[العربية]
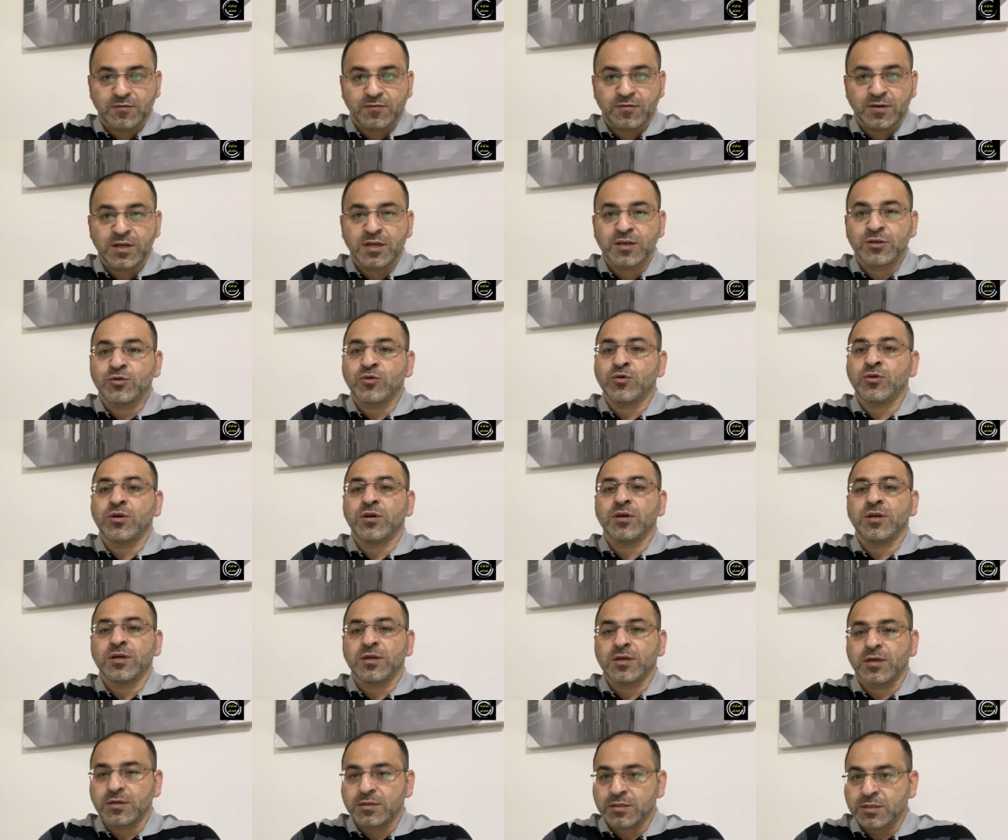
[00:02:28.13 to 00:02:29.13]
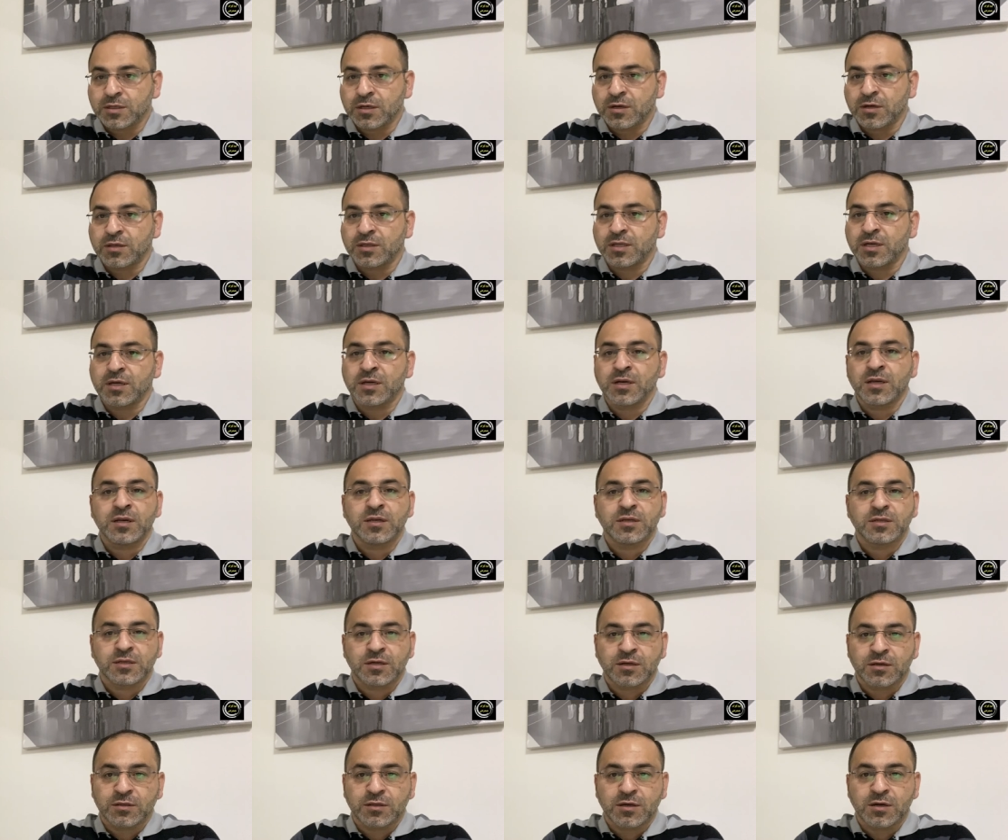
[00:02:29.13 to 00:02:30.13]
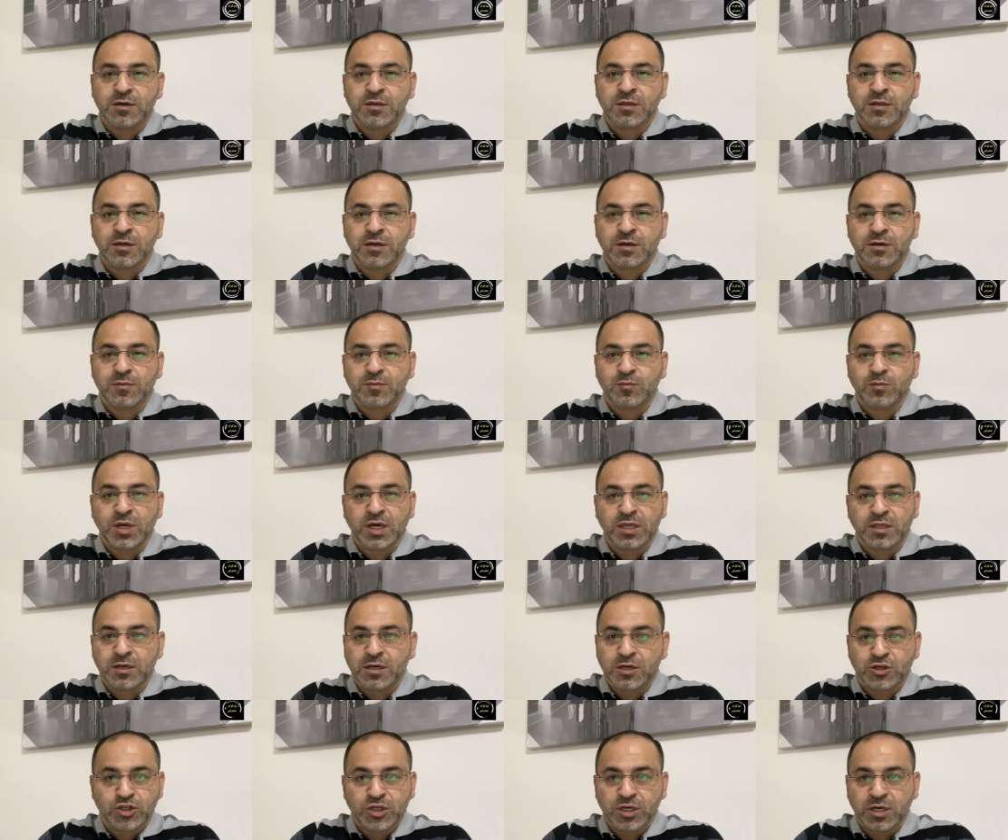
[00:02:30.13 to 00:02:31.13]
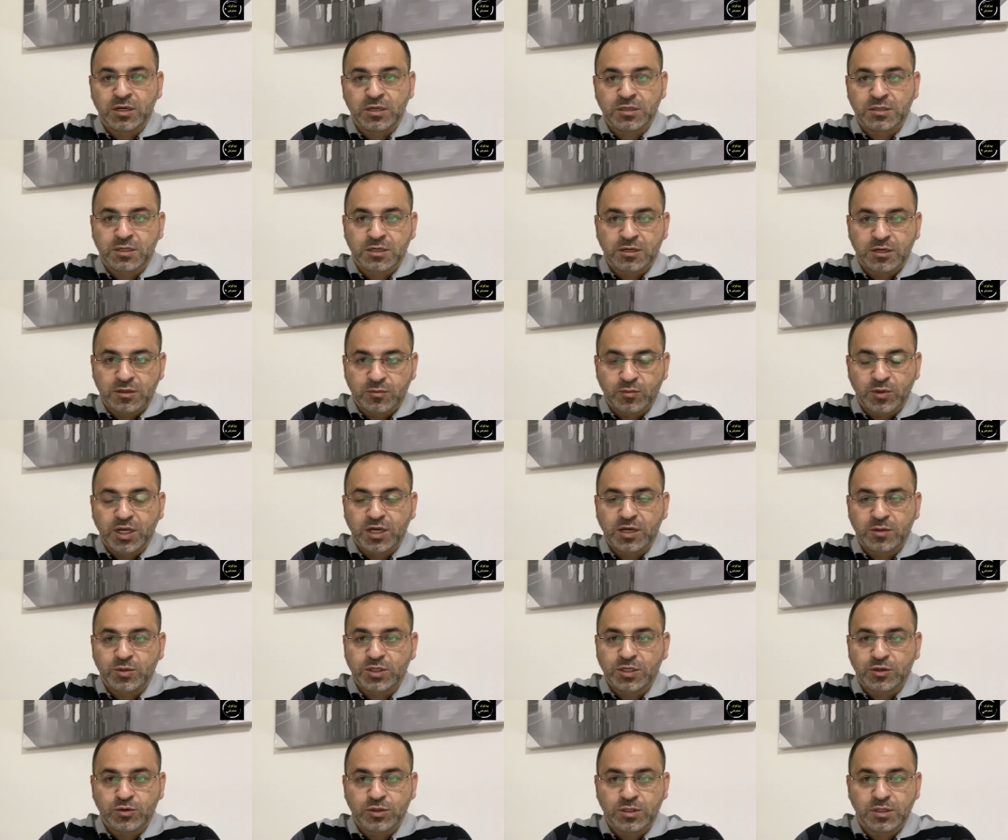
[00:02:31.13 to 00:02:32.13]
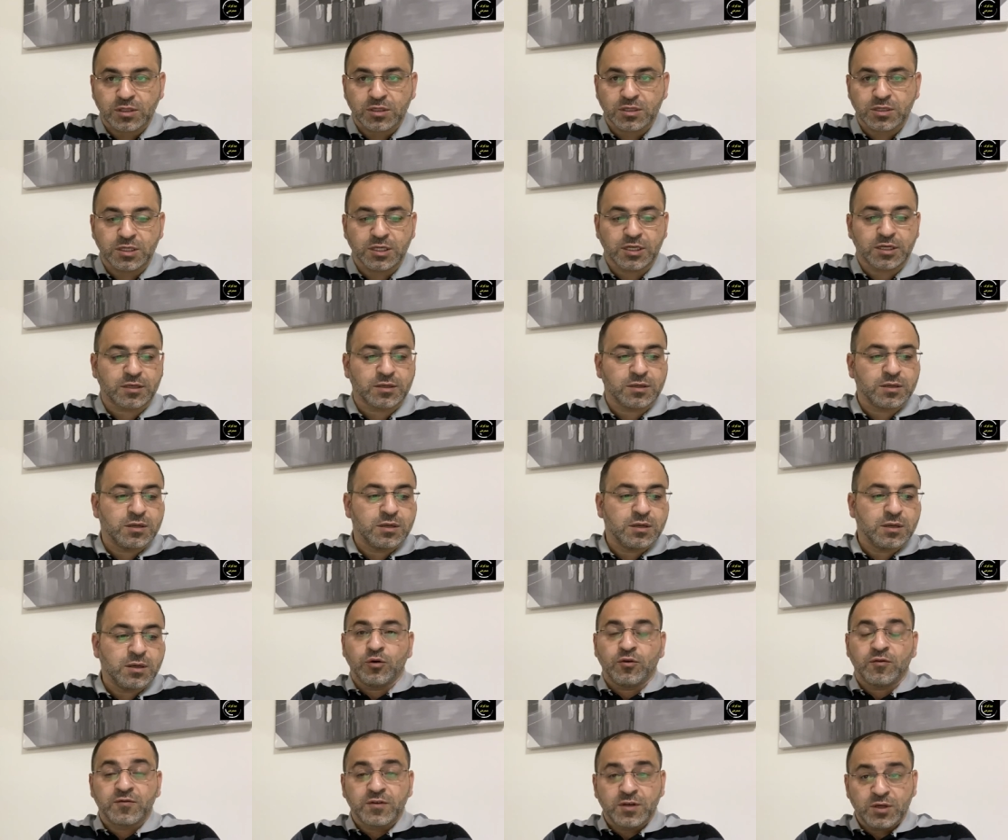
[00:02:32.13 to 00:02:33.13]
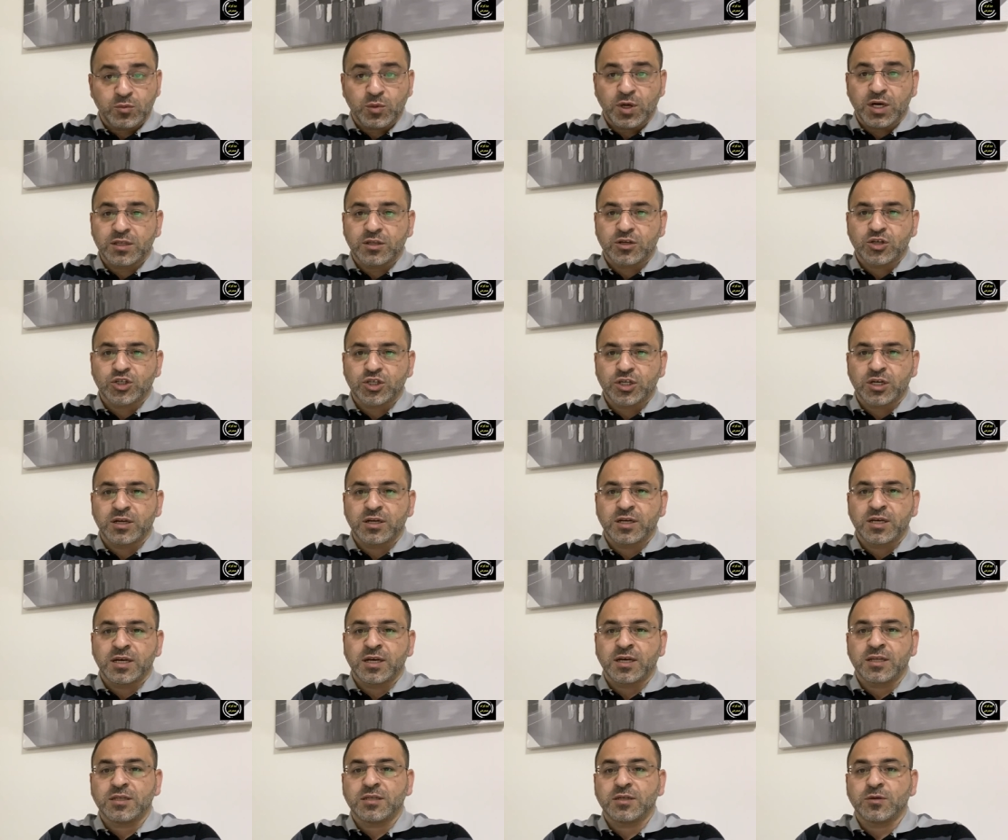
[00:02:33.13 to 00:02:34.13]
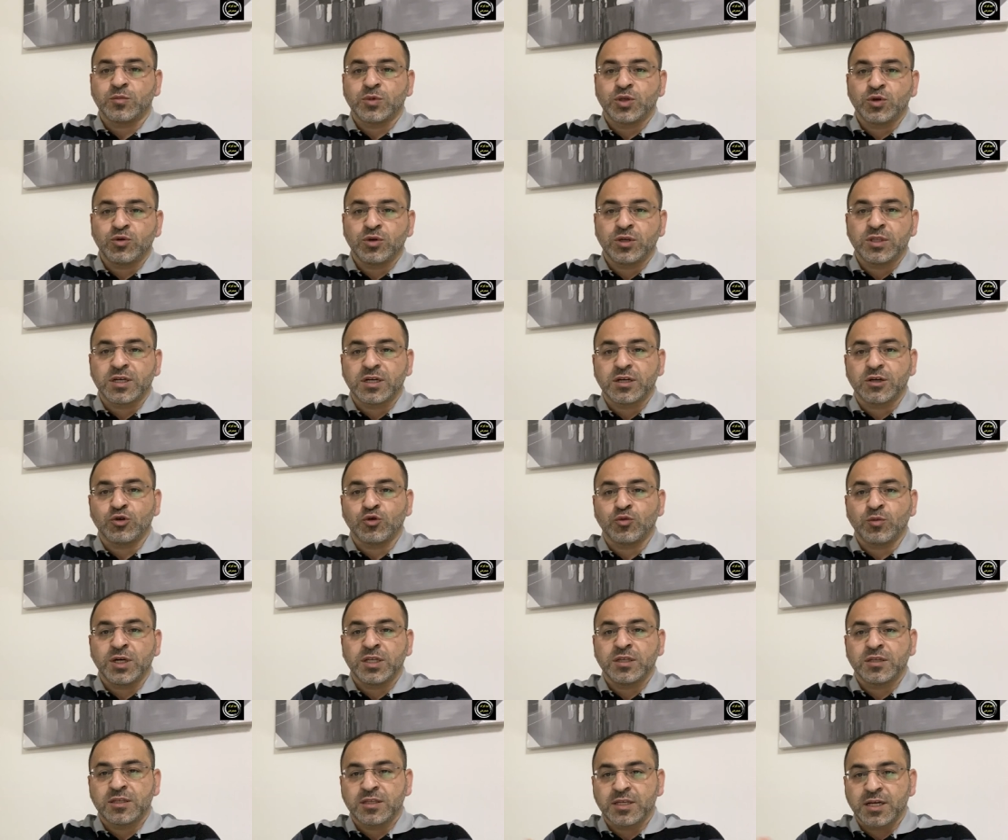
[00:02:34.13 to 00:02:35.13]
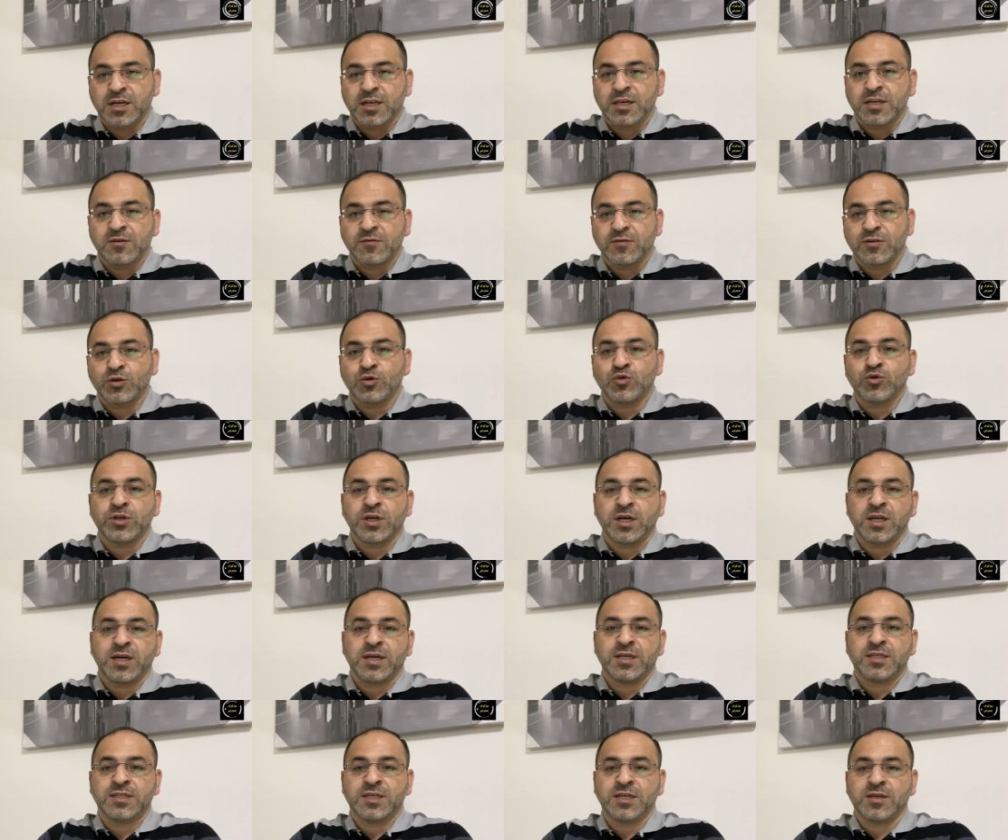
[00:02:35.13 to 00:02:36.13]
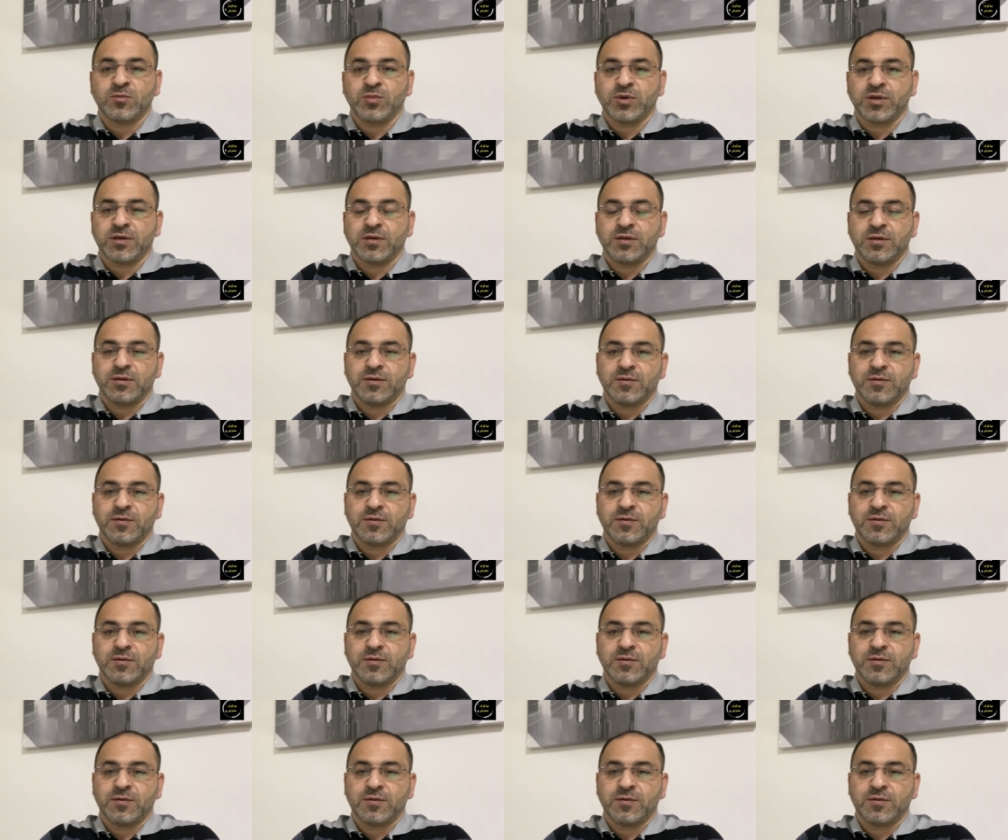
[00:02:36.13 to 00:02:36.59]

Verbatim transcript: فلا تقول لي صارت اقل صارت اكثر بعض الاشياء هي صارت من خمس او ست سنين وفي بعض الشركات بتوعدك انه بعض التكاليف تكون على حسابها